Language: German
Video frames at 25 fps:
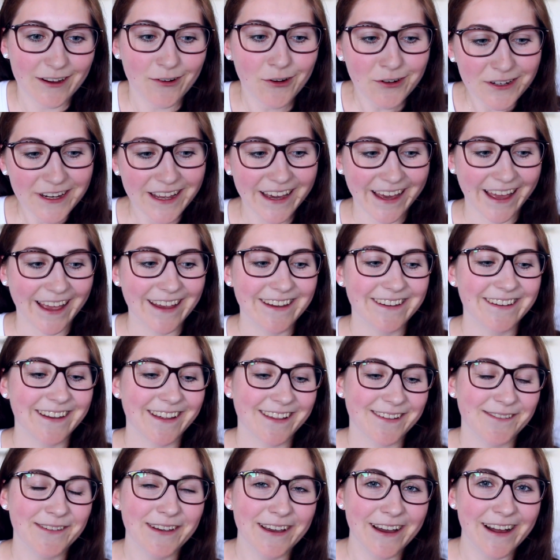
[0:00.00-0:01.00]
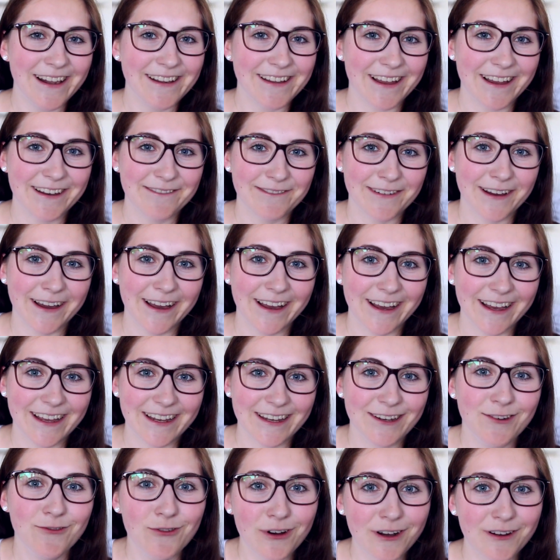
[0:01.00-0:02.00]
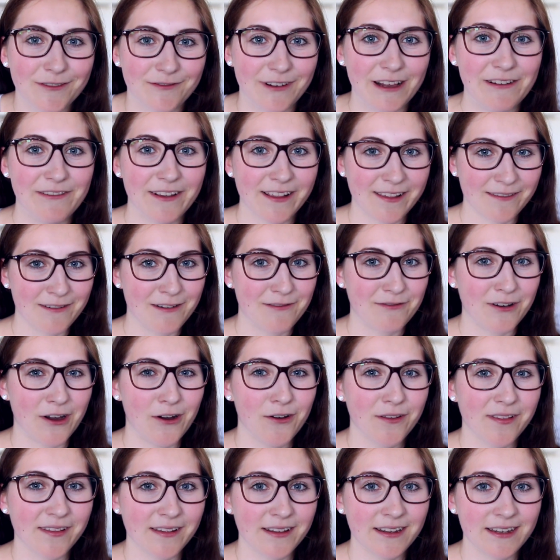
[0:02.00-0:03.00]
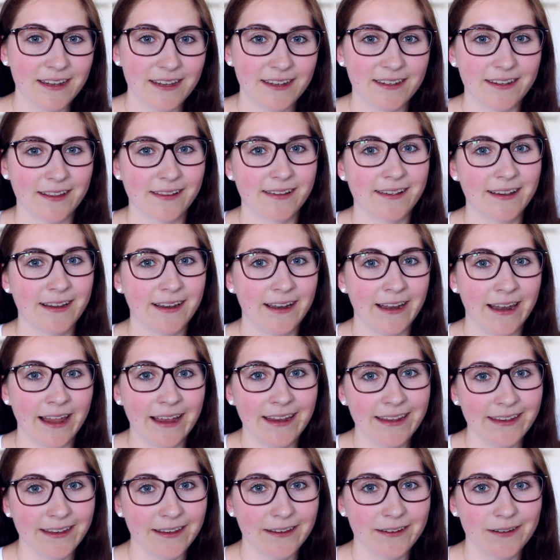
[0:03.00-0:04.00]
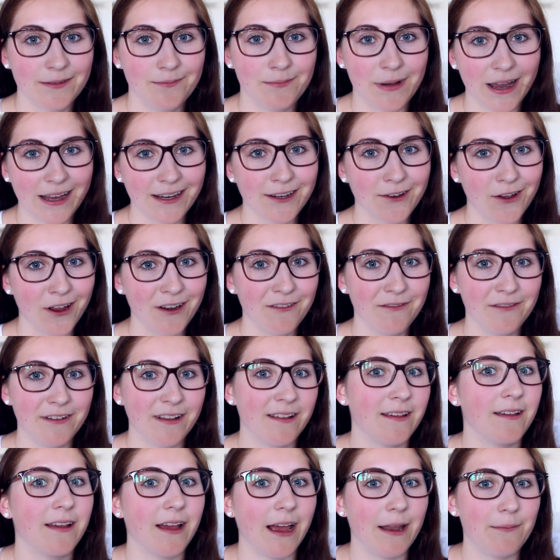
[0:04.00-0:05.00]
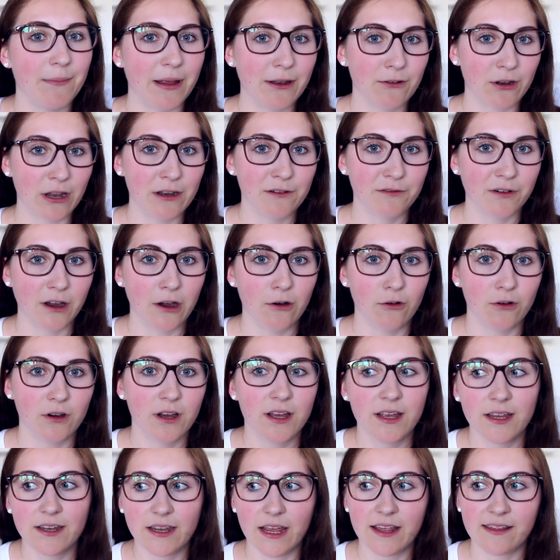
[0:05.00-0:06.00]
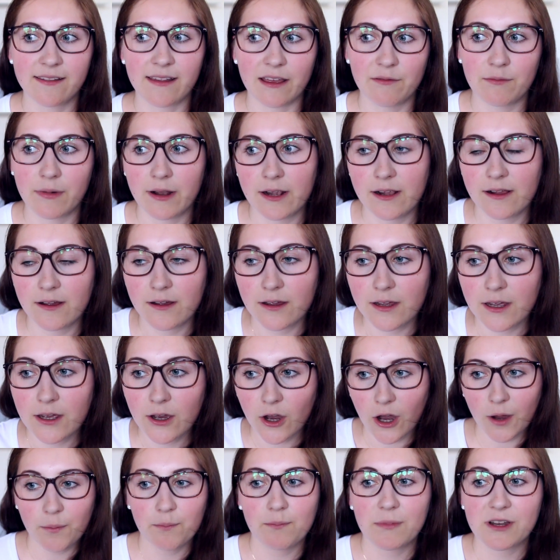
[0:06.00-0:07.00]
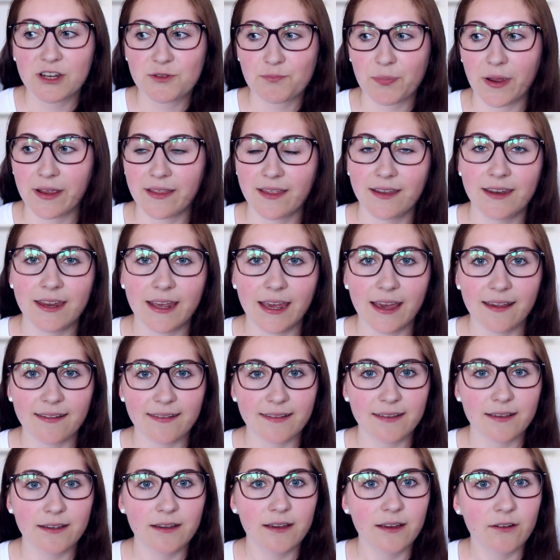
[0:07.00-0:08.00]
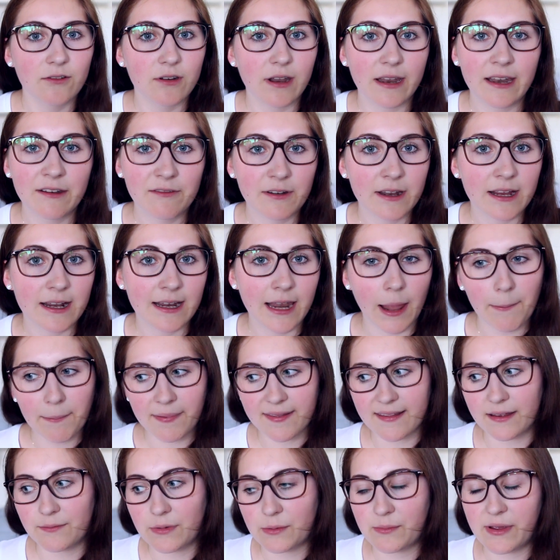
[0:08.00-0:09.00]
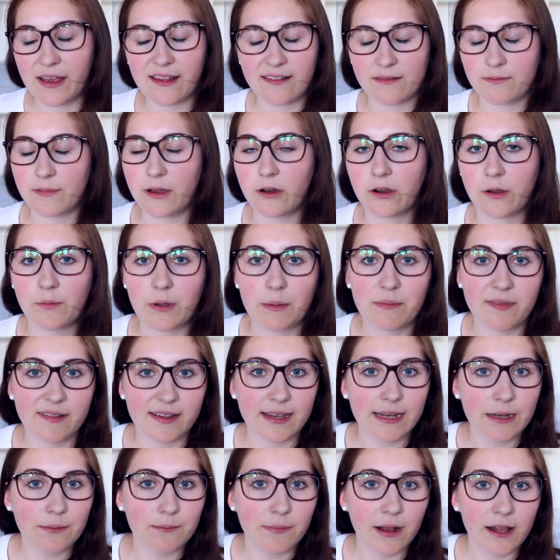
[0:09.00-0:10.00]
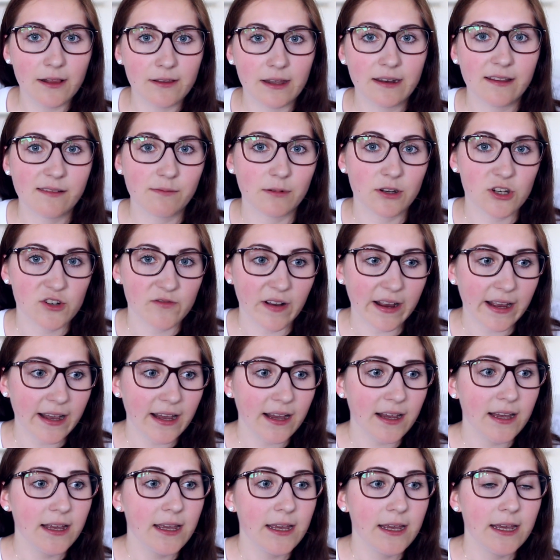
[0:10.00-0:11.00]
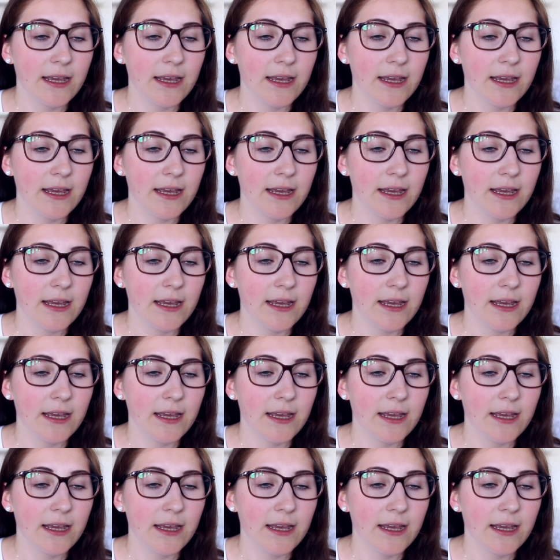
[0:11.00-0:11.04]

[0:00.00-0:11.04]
ungerecht, dass wir halt einfach nur, weil wir zwei Frauen sind, nicht das Gleiche machen können wie ein Mann und eine Frau. Da ist es einmal, hopp, man springt in die Kiste und entweder klappt es dann beim ersten Mal oder beim zehnten Mal, dann ist man schwanger